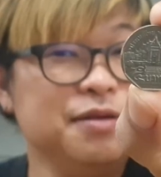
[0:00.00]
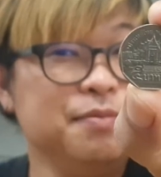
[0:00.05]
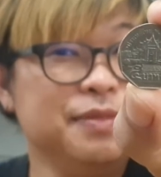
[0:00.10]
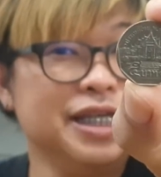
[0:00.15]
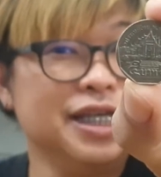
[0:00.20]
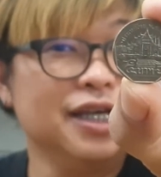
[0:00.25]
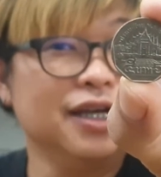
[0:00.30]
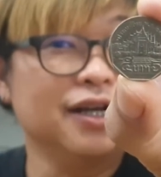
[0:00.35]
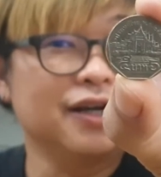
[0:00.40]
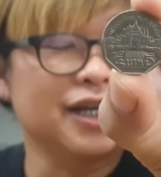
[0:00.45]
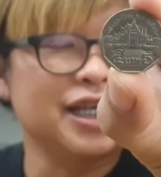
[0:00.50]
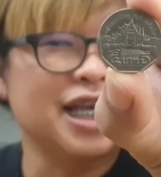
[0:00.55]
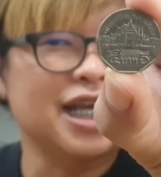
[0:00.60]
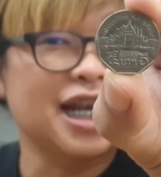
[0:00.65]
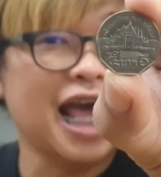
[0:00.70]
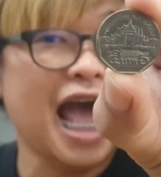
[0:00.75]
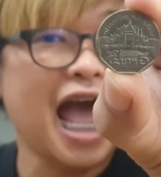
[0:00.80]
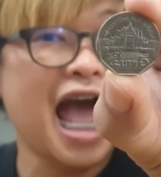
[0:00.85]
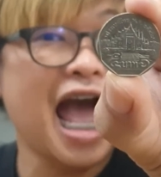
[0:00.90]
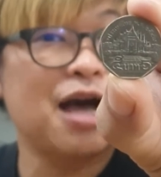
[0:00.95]
มีเหรียญ
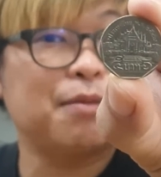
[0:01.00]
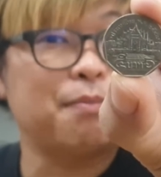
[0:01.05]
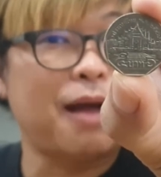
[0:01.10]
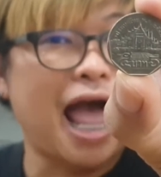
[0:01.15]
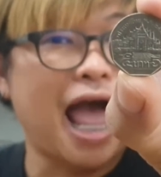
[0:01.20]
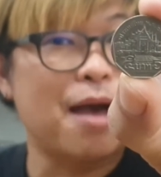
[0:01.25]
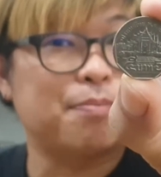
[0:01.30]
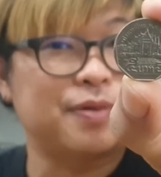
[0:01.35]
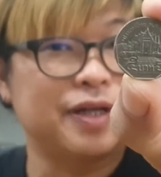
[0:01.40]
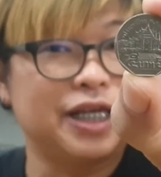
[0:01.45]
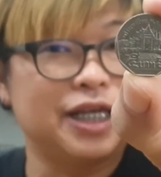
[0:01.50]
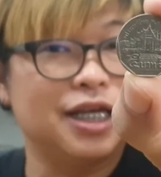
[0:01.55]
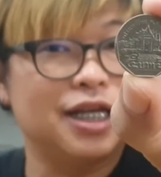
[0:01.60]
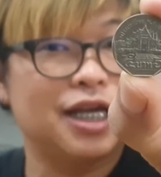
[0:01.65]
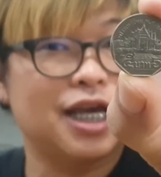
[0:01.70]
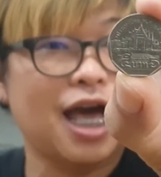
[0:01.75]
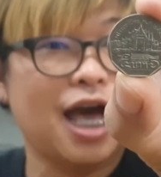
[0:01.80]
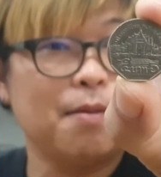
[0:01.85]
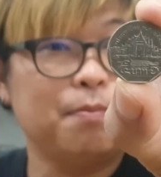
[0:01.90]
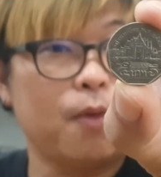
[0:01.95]
ห้าแบบนี้
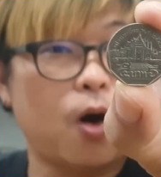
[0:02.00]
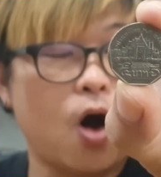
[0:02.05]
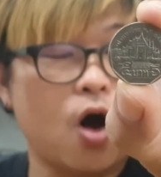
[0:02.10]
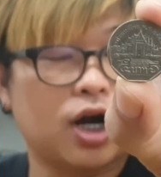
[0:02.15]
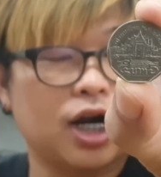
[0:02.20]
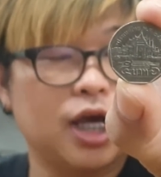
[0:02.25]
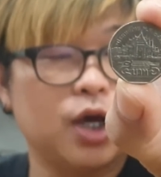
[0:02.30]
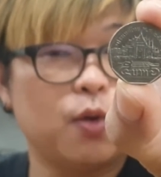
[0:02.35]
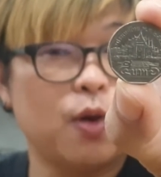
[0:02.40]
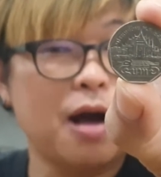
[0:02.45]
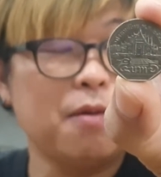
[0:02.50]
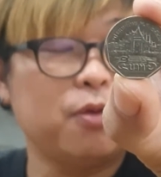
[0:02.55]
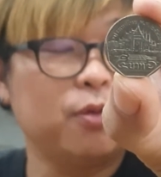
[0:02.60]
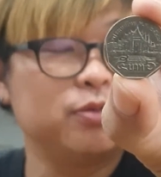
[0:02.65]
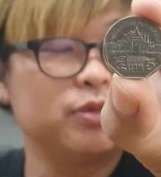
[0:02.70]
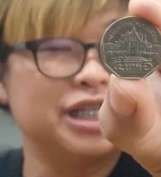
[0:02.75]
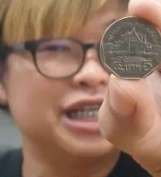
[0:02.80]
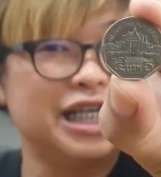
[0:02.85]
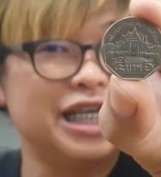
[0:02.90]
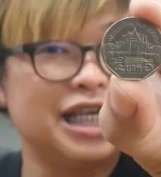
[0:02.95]
นะครับบอกเลยว่าผม
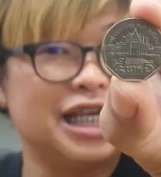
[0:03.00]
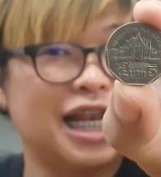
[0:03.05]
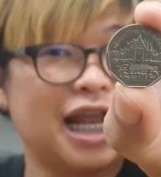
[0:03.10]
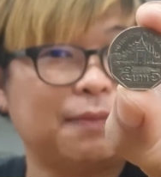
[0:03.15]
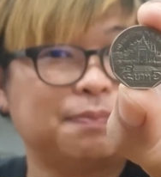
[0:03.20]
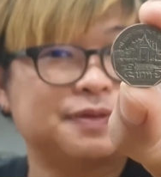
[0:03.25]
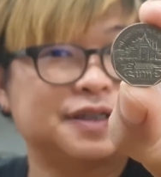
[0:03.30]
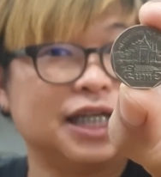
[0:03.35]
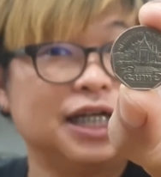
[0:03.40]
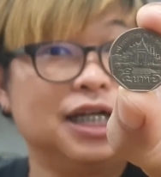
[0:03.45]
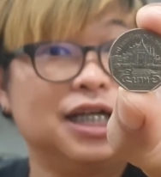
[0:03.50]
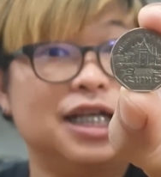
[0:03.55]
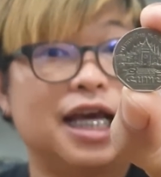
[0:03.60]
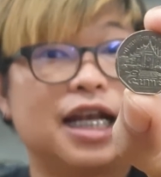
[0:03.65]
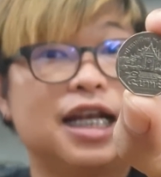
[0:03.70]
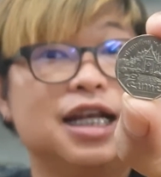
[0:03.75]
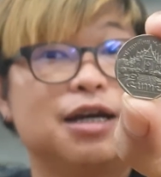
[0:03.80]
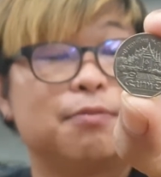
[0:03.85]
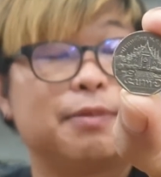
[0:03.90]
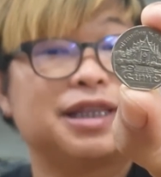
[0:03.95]
ยินดีรับซื้อเหรีย
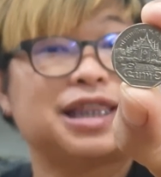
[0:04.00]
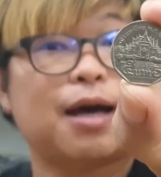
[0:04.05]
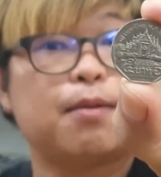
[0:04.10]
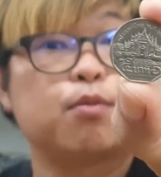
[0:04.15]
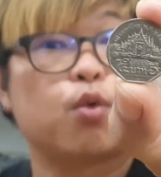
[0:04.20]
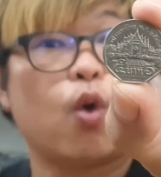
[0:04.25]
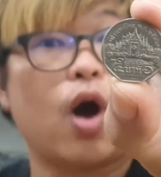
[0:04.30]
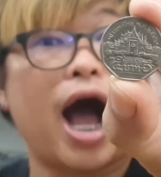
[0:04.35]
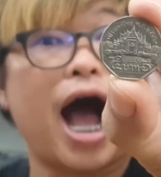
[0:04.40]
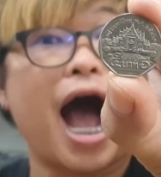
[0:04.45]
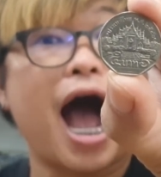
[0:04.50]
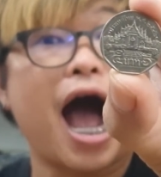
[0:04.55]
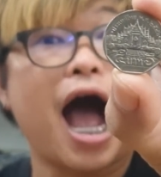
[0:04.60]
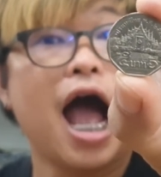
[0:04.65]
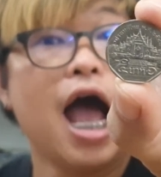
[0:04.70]
ญหนึ่งไม่ต่ำกว่า